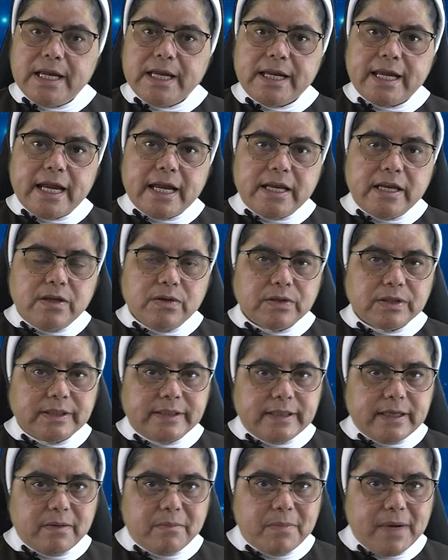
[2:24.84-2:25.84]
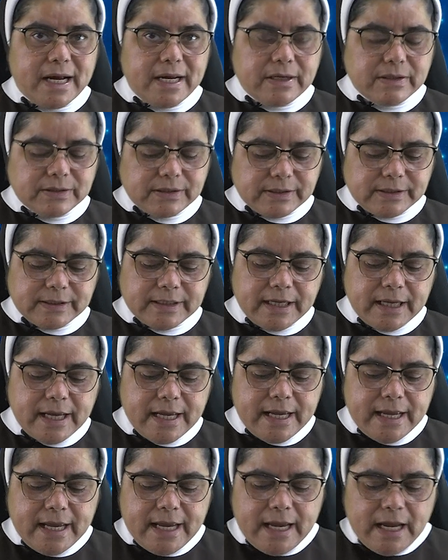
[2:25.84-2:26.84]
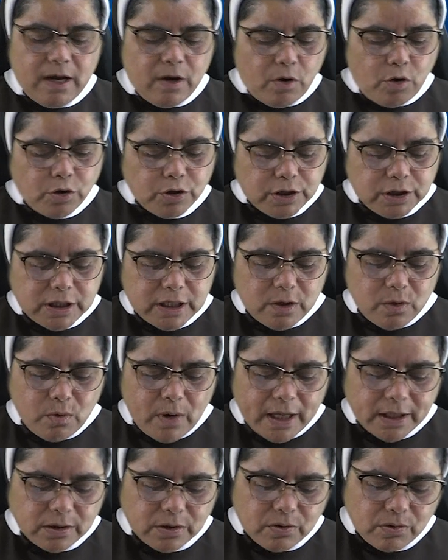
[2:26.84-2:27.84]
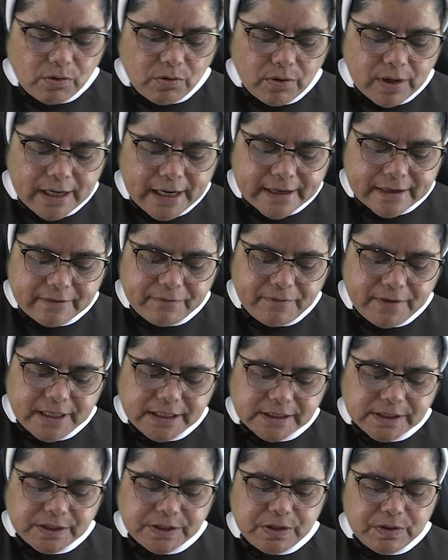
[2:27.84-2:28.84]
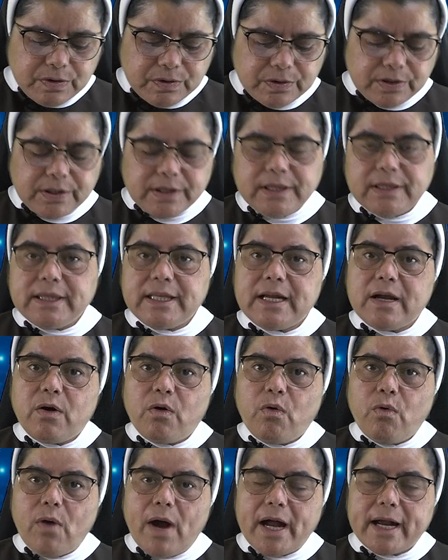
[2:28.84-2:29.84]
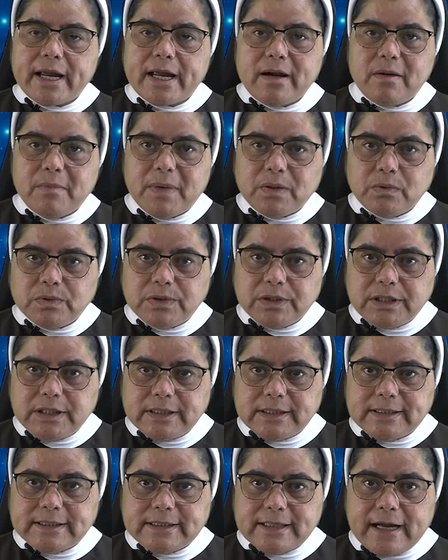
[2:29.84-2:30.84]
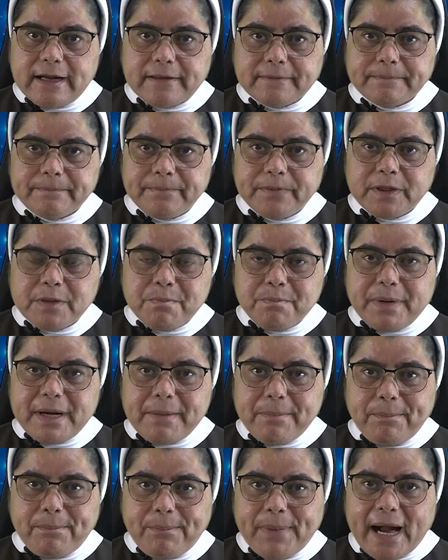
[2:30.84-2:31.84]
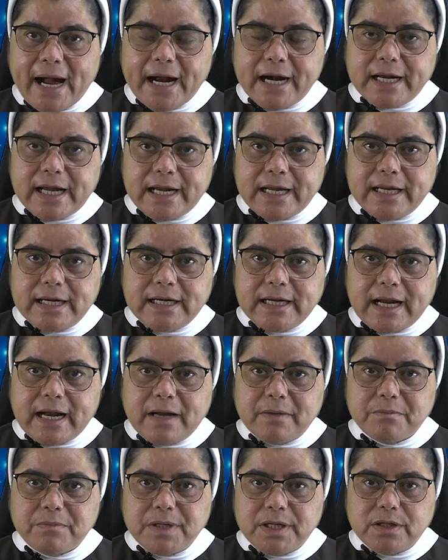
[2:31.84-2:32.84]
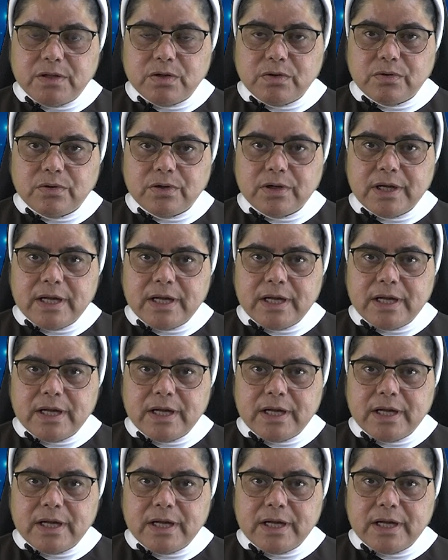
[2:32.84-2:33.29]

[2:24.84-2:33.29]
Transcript: Queridos hermanos, Continuando con la reflexión de Juan el Bautista, prepara el camino,